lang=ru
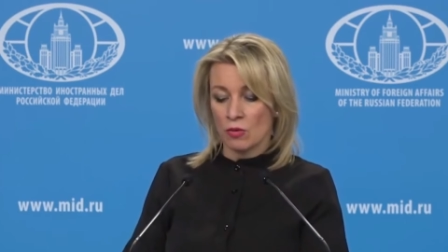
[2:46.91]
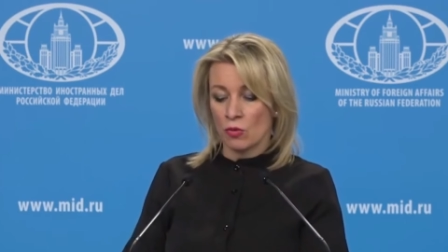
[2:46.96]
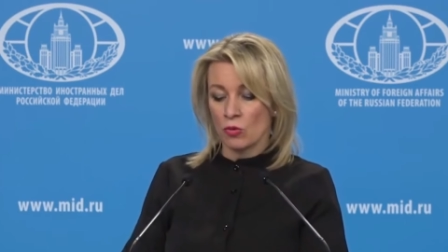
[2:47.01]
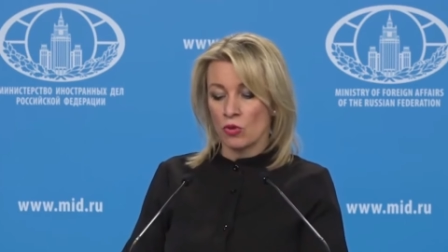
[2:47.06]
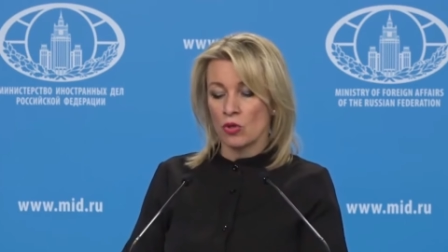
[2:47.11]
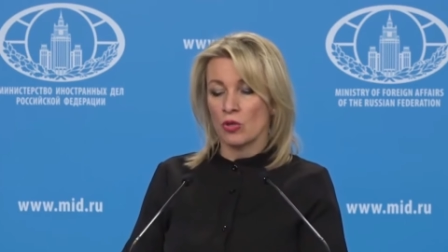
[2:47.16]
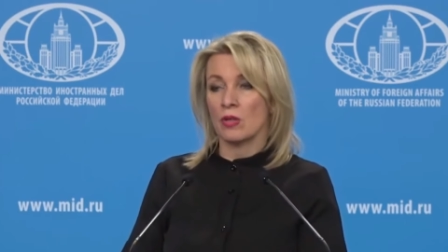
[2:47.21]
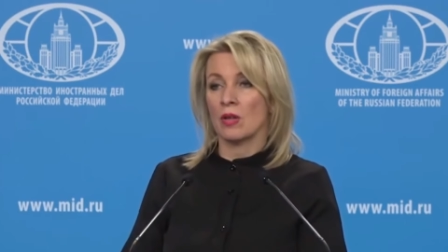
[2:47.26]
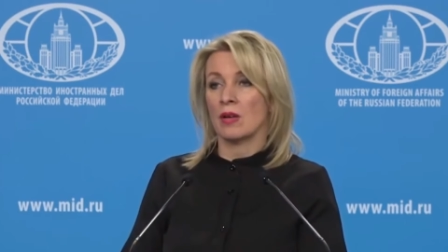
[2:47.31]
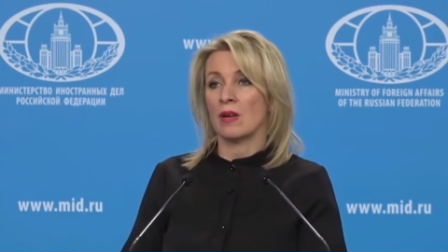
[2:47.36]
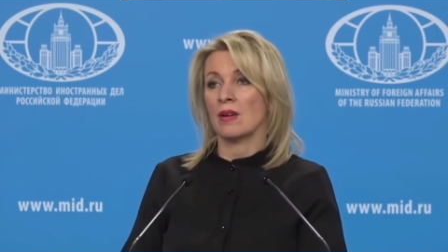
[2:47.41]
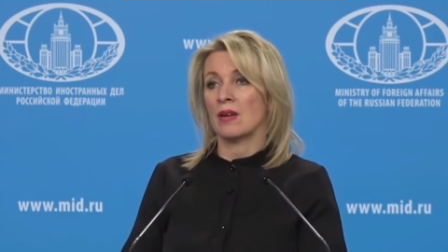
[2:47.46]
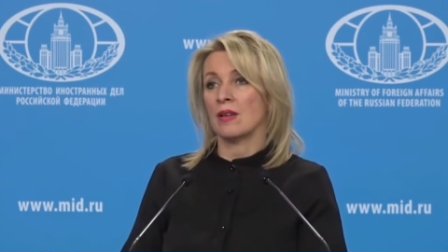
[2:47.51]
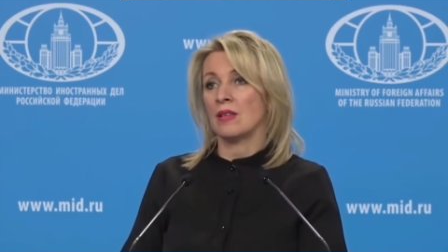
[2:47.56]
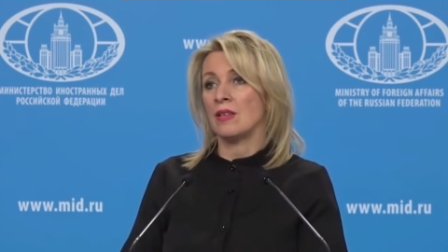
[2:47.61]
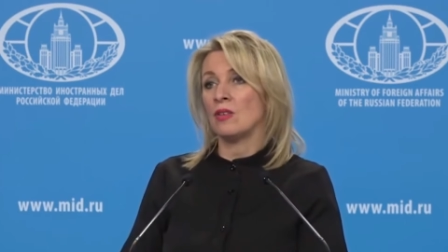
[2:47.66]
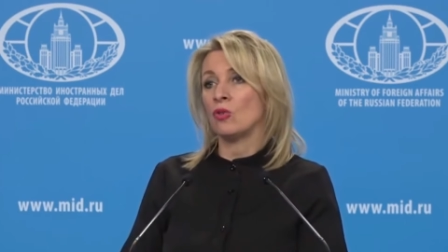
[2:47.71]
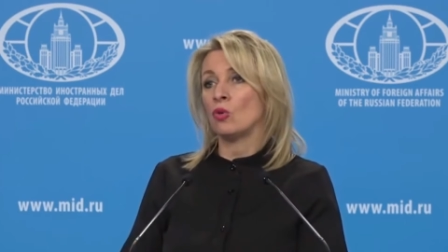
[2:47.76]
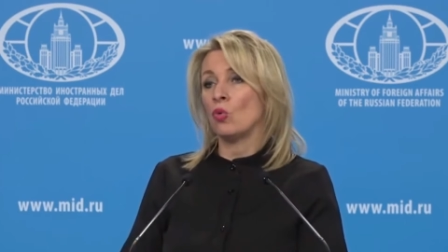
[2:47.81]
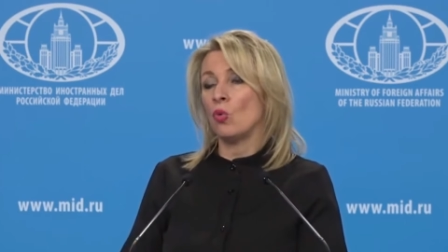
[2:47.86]
точно
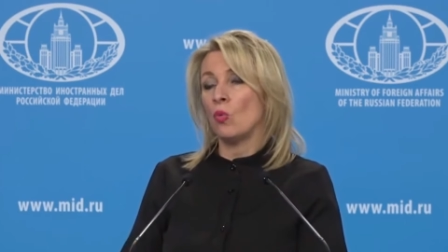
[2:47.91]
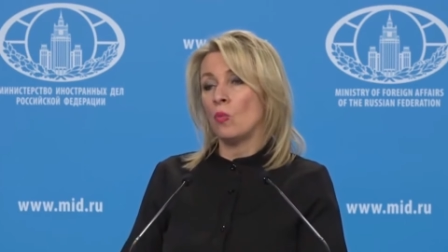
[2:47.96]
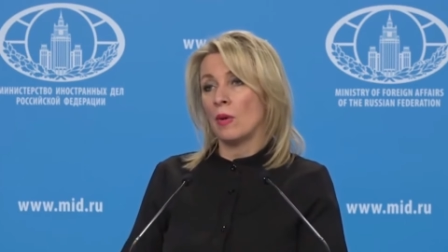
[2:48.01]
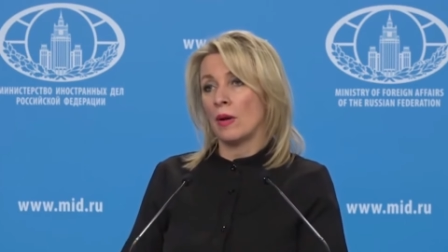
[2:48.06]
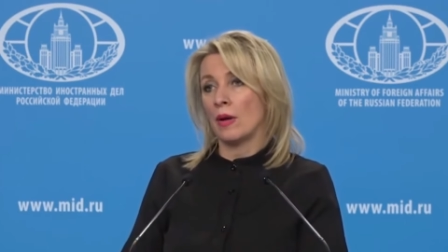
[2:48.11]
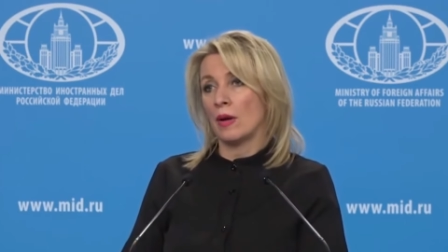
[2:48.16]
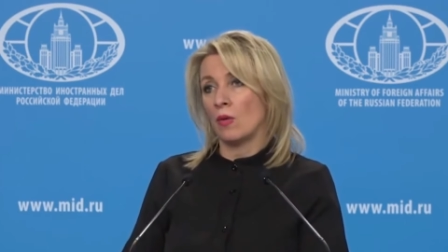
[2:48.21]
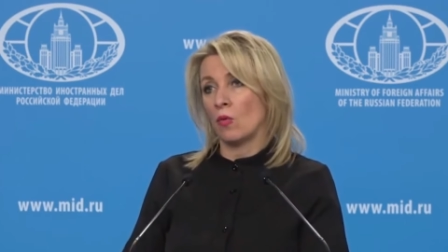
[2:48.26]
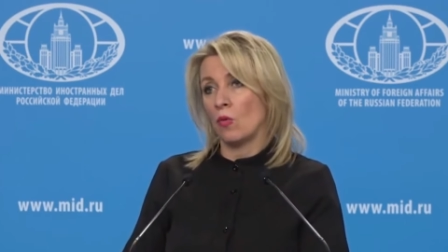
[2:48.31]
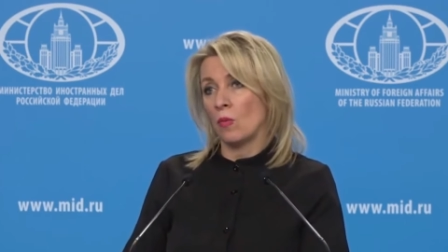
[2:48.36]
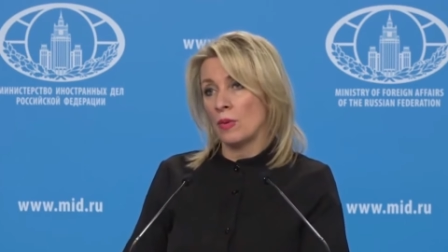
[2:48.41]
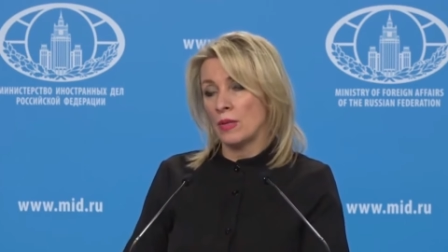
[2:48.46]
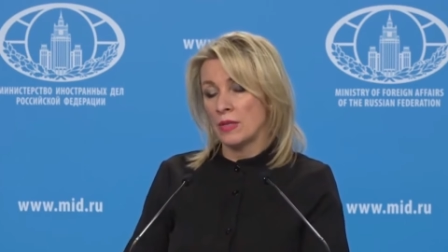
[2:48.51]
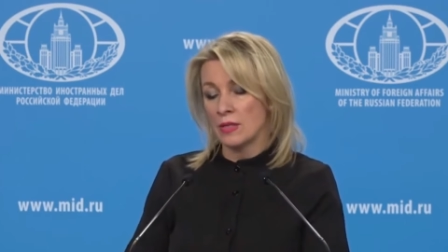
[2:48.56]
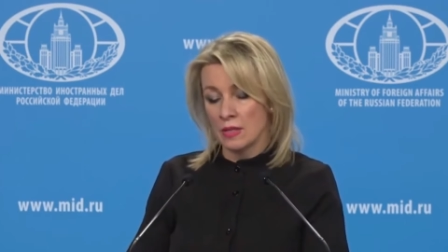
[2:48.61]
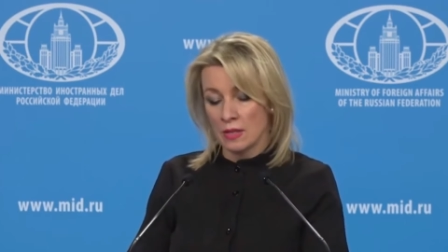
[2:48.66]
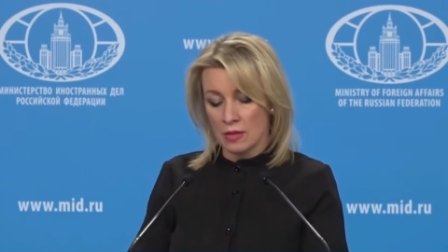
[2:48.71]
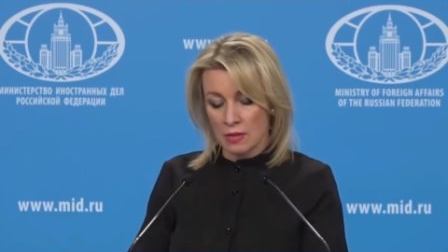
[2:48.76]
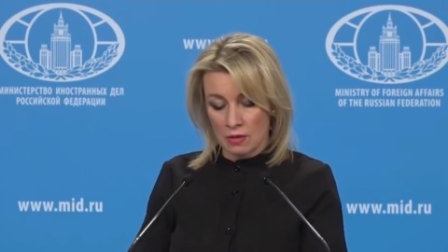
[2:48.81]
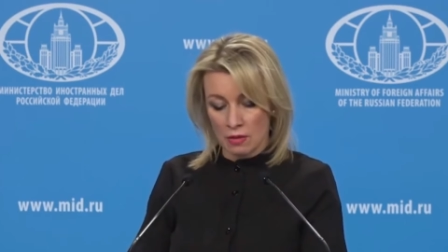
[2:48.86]
не думая об
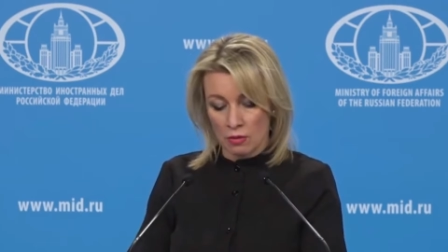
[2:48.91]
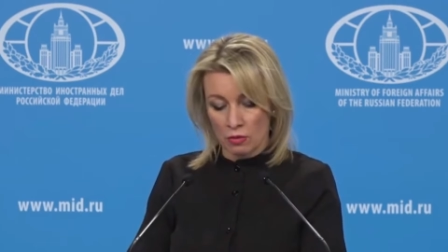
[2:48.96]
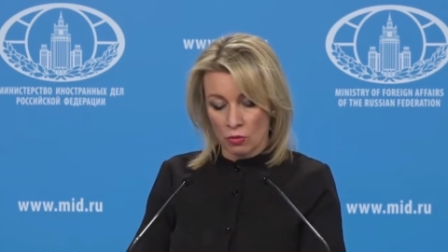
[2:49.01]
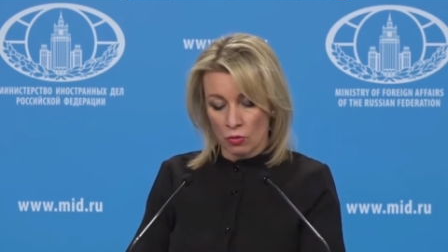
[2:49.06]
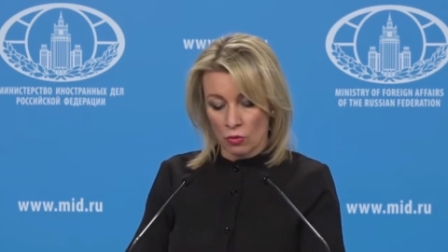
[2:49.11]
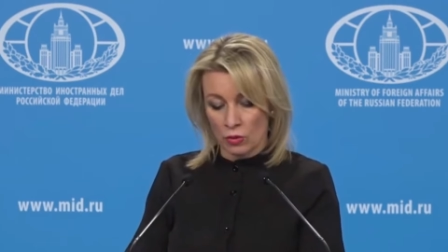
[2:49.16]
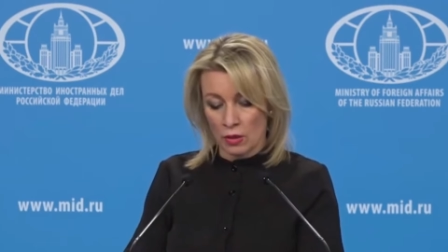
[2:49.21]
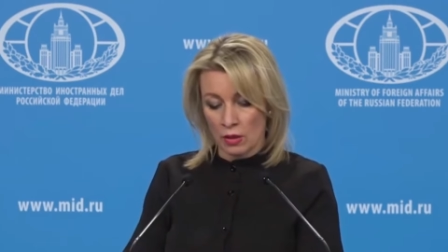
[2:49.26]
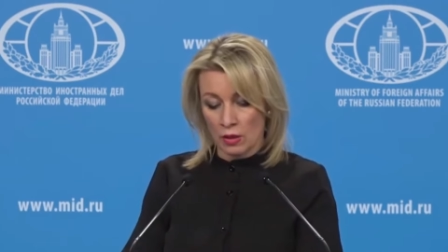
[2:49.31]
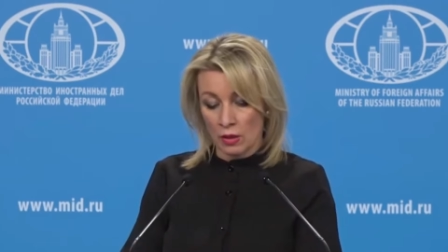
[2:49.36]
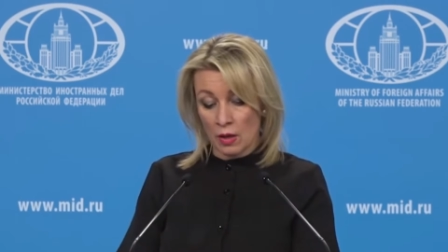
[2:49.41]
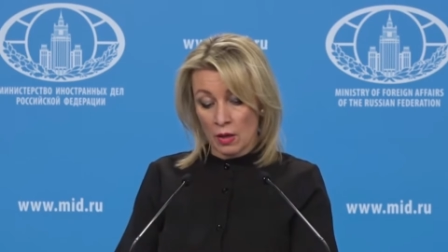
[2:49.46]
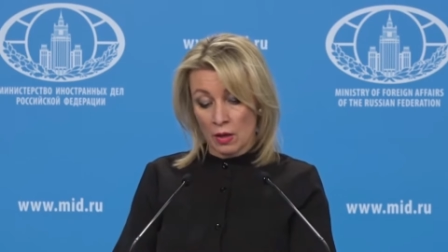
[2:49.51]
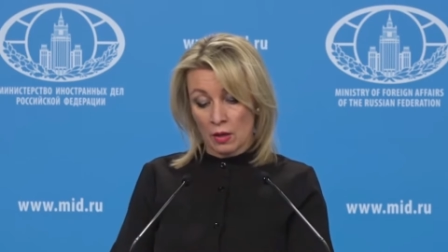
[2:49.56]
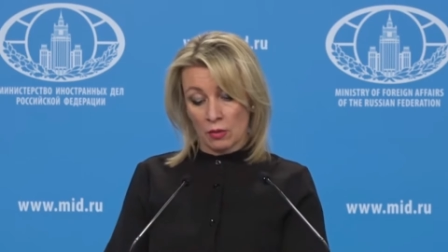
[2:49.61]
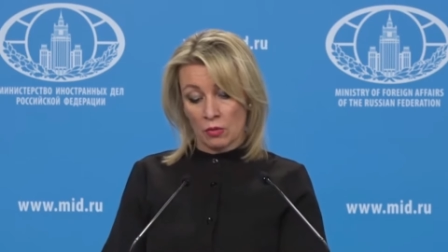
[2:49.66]
интересах других.